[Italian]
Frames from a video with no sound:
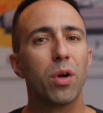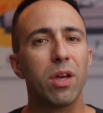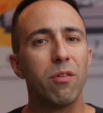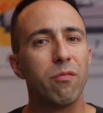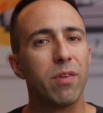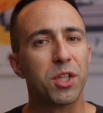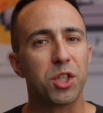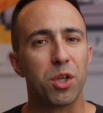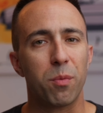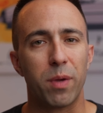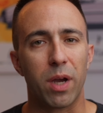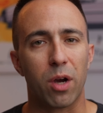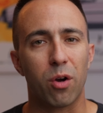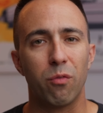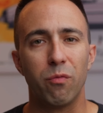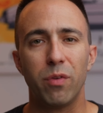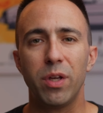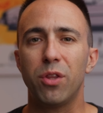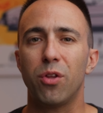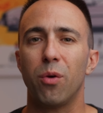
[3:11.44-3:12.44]
che invece mi ha
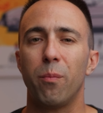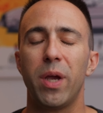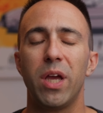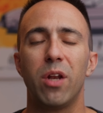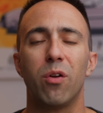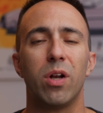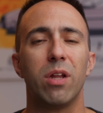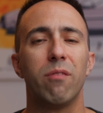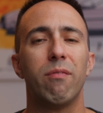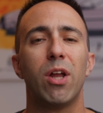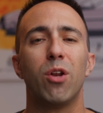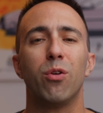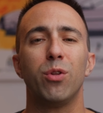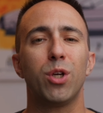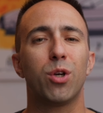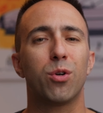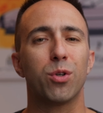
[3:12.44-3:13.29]
convinto meno a livello livello di